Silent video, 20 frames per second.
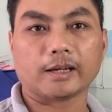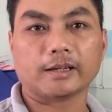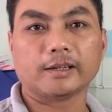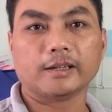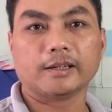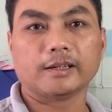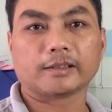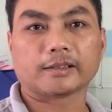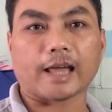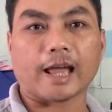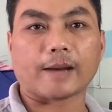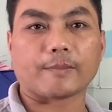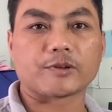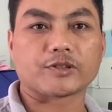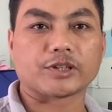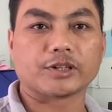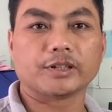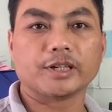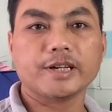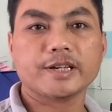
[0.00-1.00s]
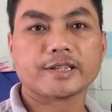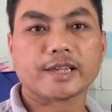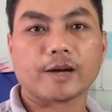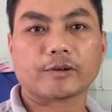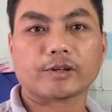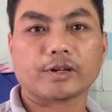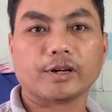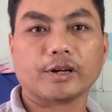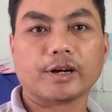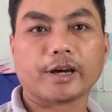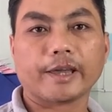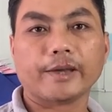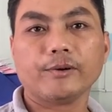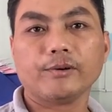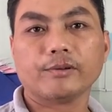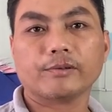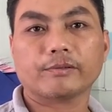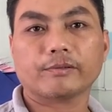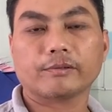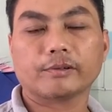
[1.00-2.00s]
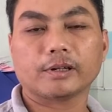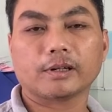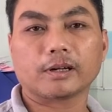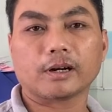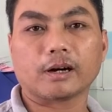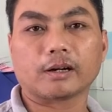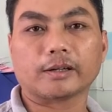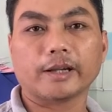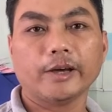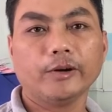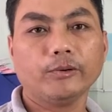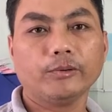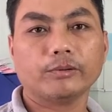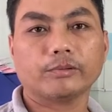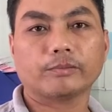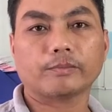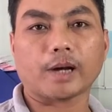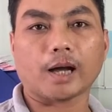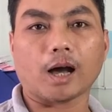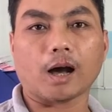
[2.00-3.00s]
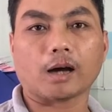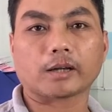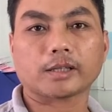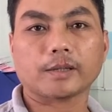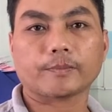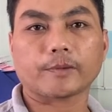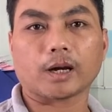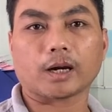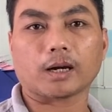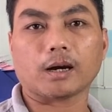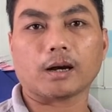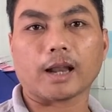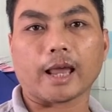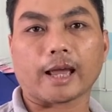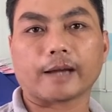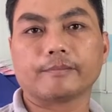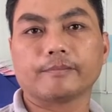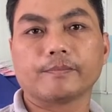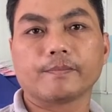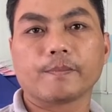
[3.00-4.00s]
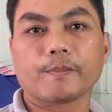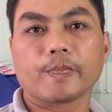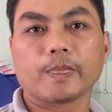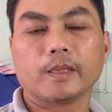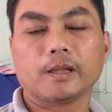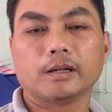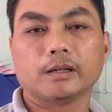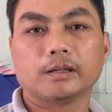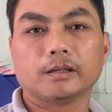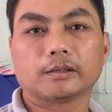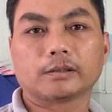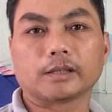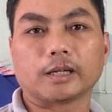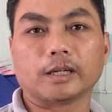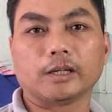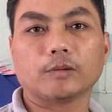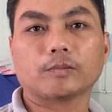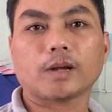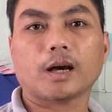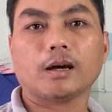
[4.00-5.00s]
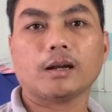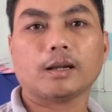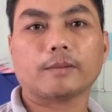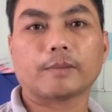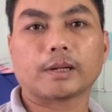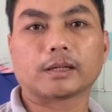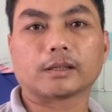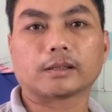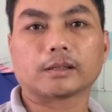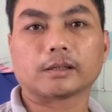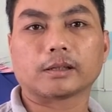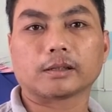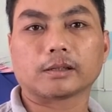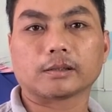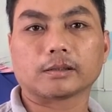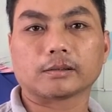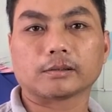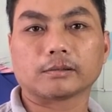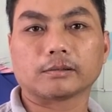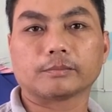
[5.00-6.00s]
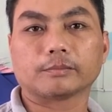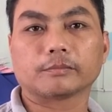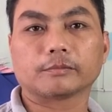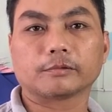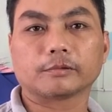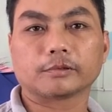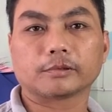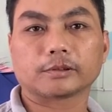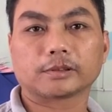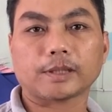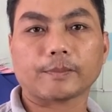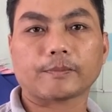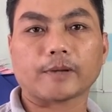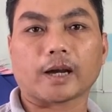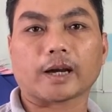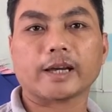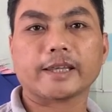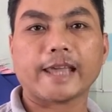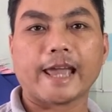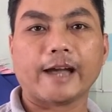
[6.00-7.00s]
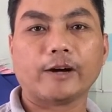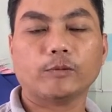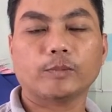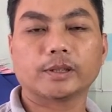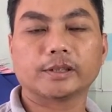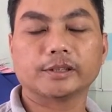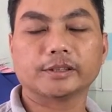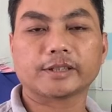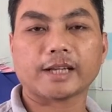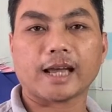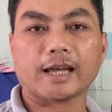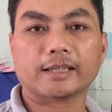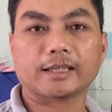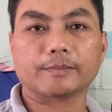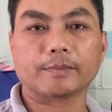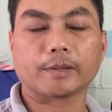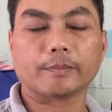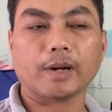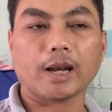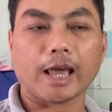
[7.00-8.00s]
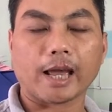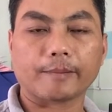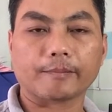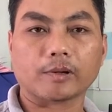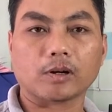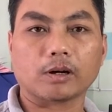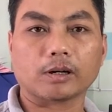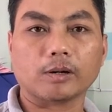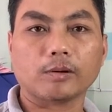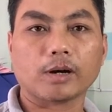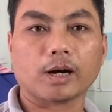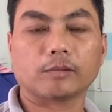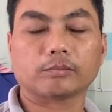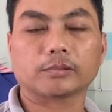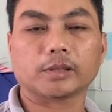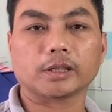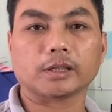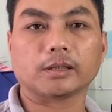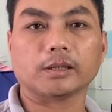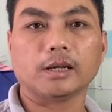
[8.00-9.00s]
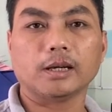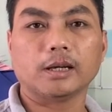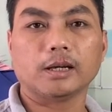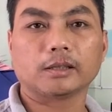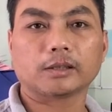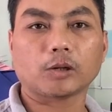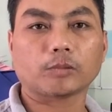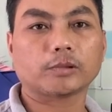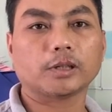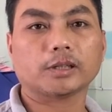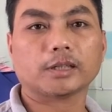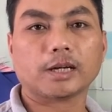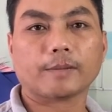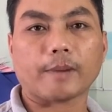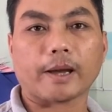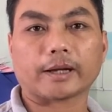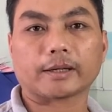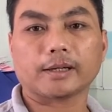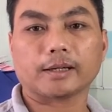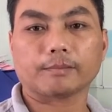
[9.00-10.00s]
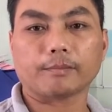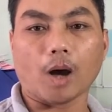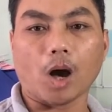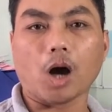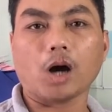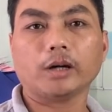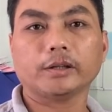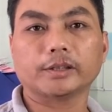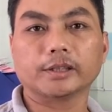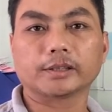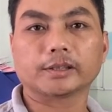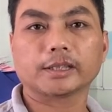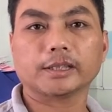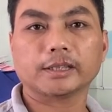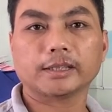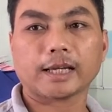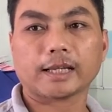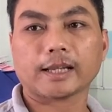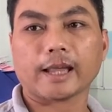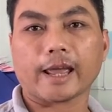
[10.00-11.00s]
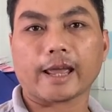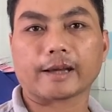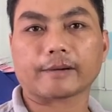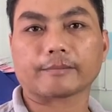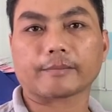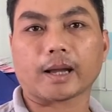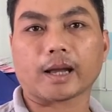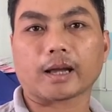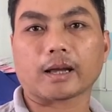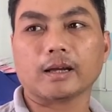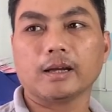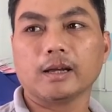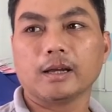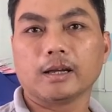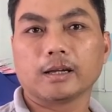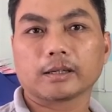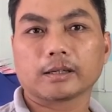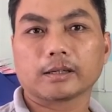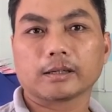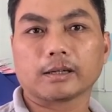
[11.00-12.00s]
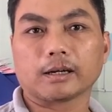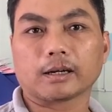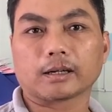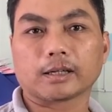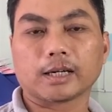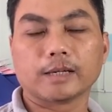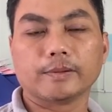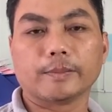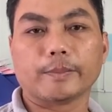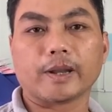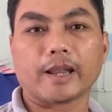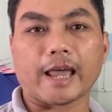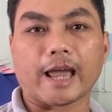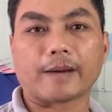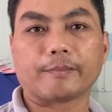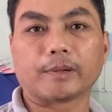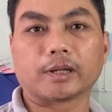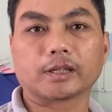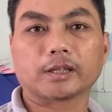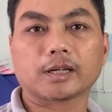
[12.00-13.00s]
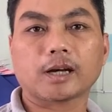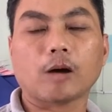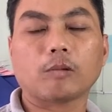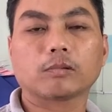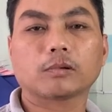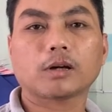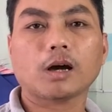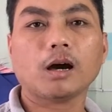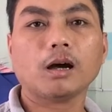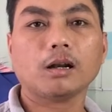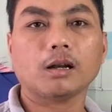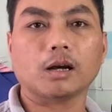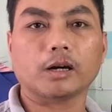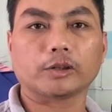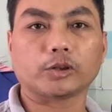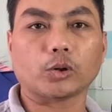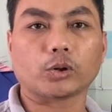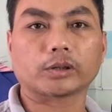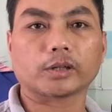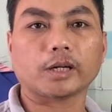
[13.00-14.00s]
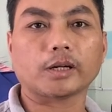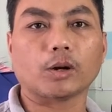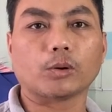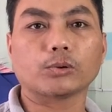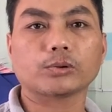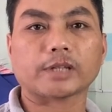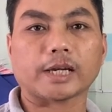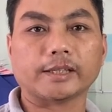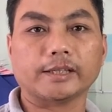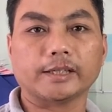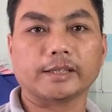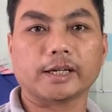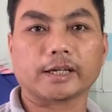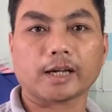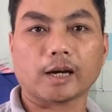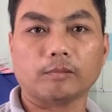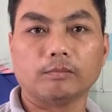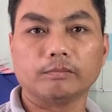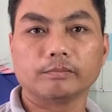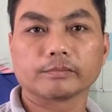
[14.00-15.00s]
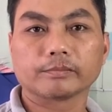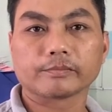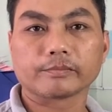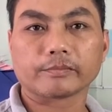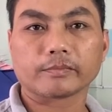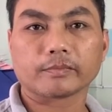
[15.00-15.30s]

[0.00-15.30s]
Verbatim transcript: à, thà mình xử lý sao cho nó khéo à, nếu mà họ chấp nhận họ làm thì lúc đó là mình ờ, chấp nhận cái giá của mình đưa ra thì mình mới làm còn nếu không thì tốt nhất các bạn nên bỏ những cái khách hàng mà à, khi mà mình làm mình không có lợi dụng để đủ trả tiền nhân công